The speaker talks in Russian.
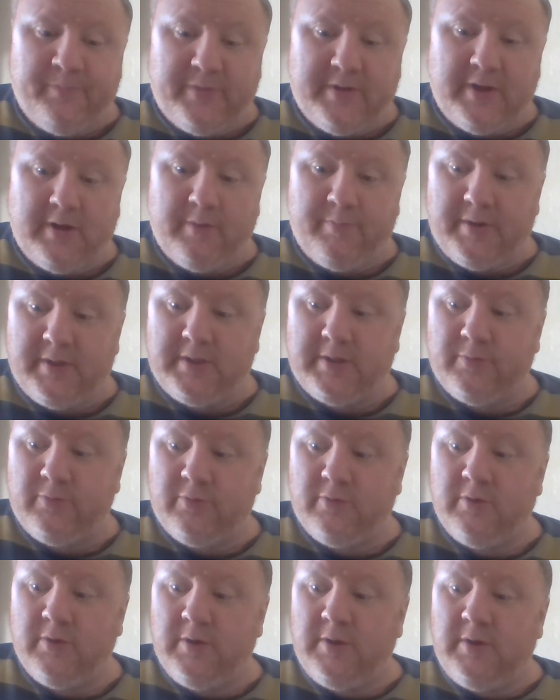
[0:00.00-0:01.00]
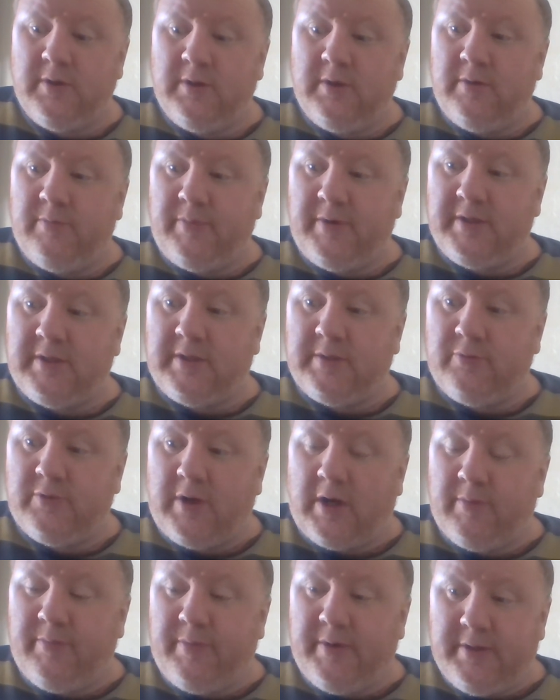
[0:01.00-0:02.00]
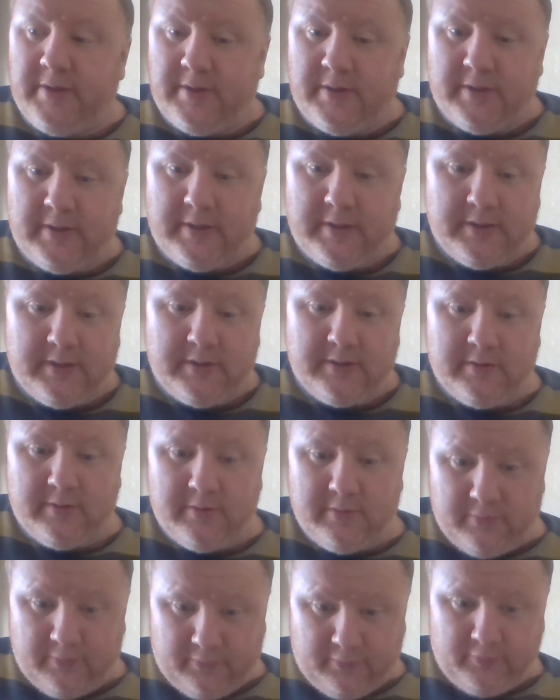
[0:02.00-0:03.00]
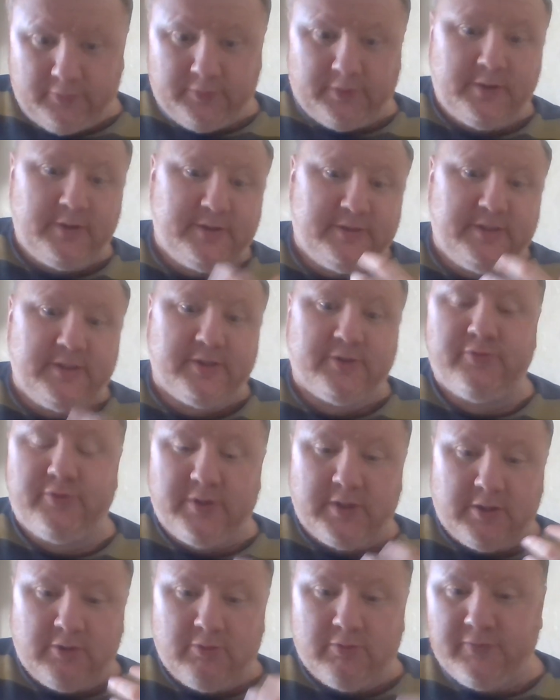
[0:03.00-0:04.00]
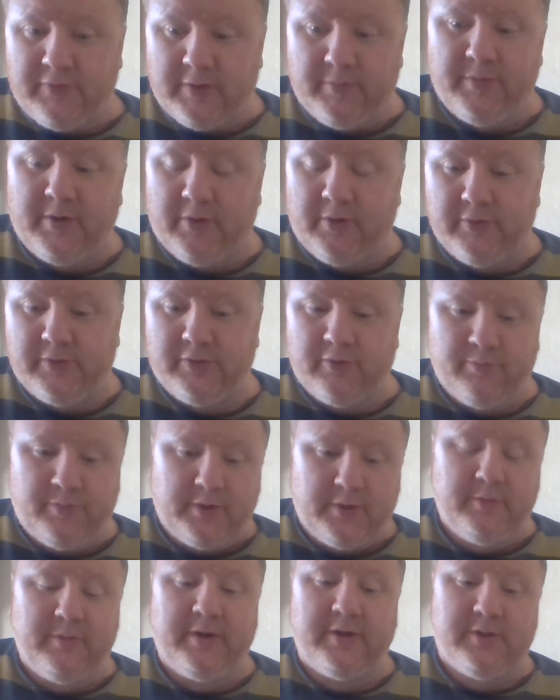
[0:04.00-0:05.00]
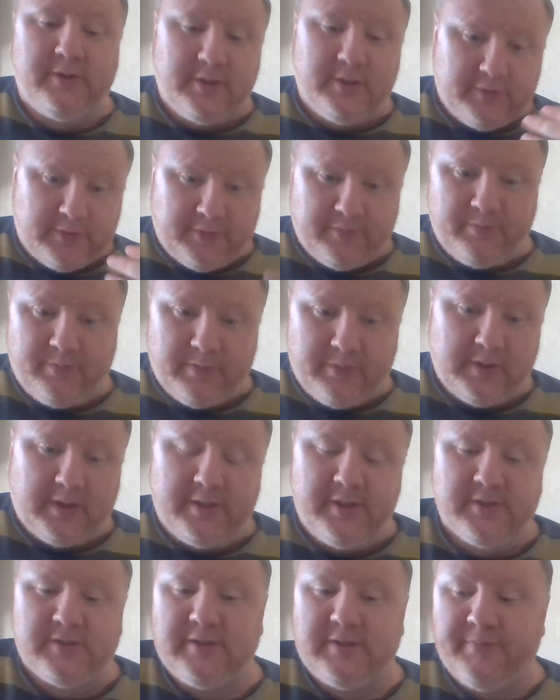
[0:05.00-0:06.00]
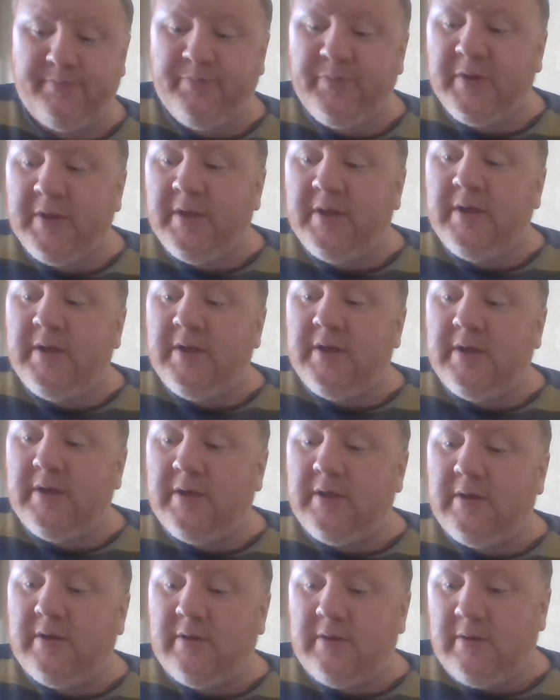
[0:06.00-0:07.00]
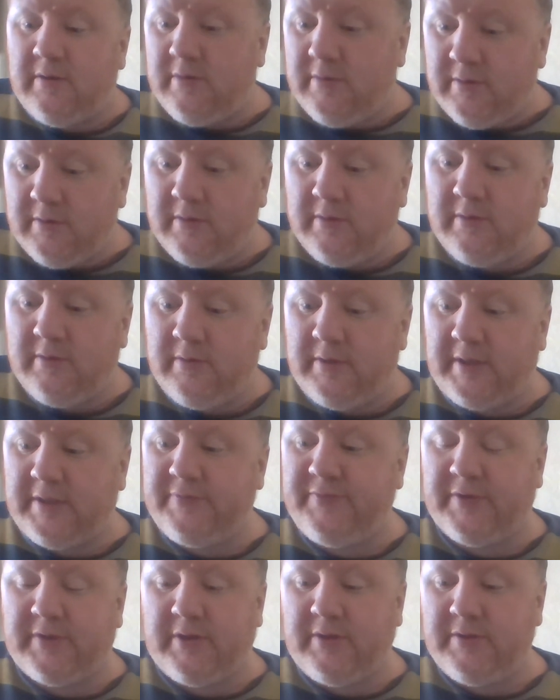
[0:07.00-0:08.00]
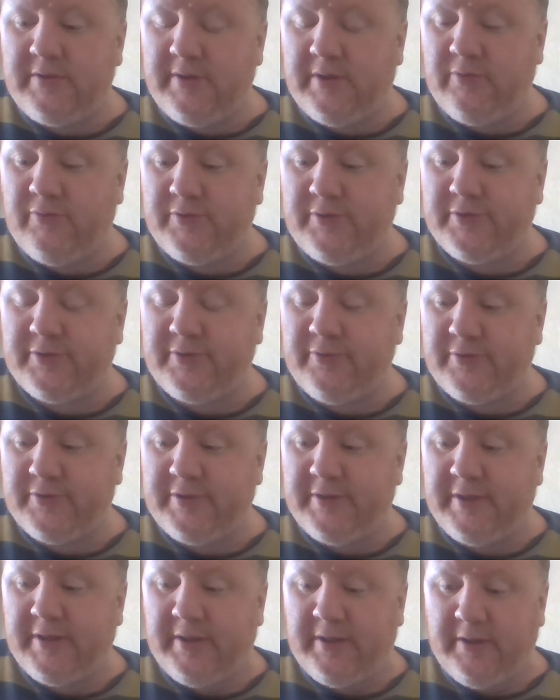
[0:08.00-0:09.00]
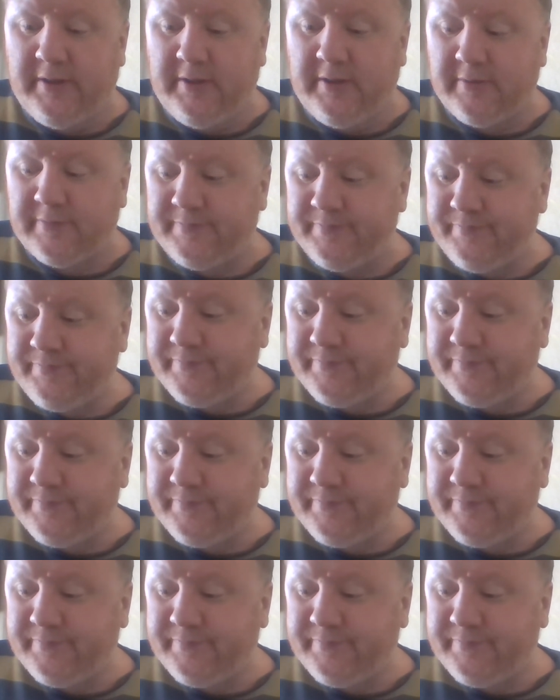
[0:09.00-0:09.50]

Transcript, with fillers: Да, поэтому Поэтому как бы э, внутренний стержень человека он сформируется. Он понимает, есть, конечно, э, разведка дело очень сложное, и